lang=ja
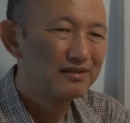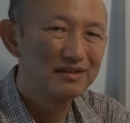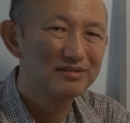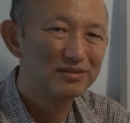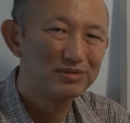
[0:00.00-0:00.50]

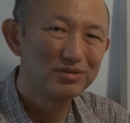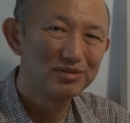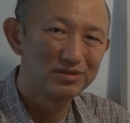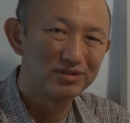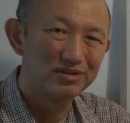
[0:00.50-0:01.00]
で、その道
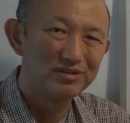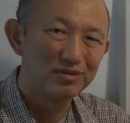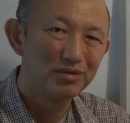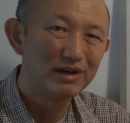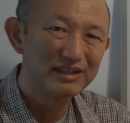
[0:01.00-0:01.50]
路の
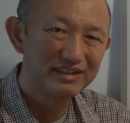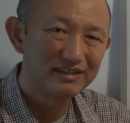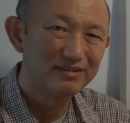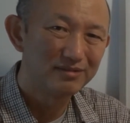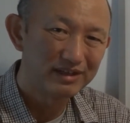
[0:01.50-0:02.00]
終わり
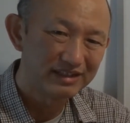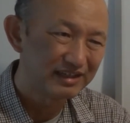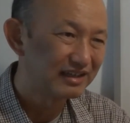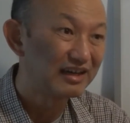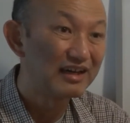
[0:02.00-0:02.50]
ね、終わり
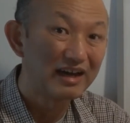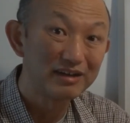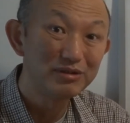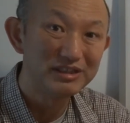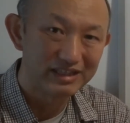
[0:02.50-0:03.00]
から
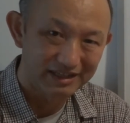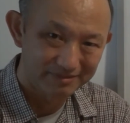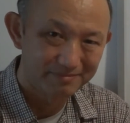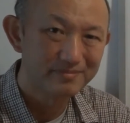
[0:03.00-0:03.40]
歩いて、